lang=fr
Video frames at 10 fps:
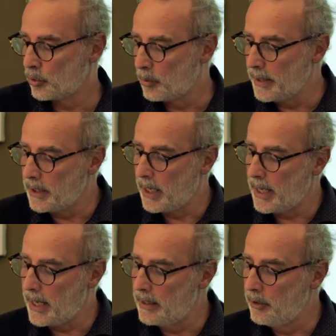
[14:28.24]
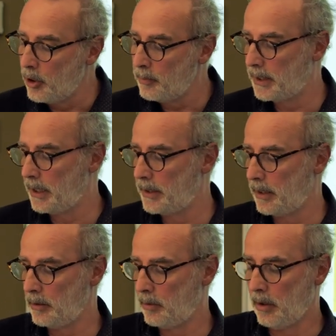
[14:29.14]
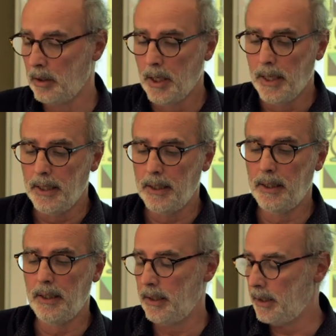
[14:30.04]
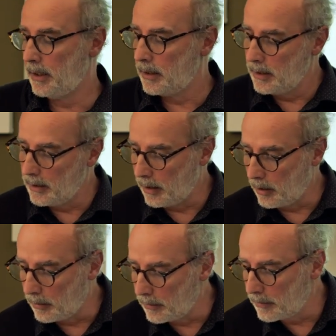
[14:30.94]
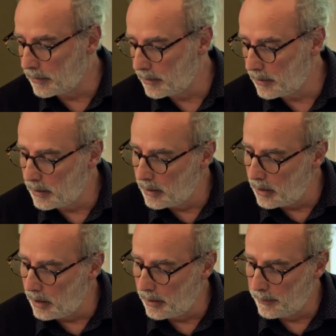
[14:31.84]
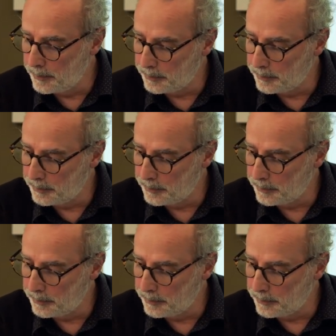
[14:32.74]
domaine, elle, nomme quelqu'un. Quoi. Et, alors, euh,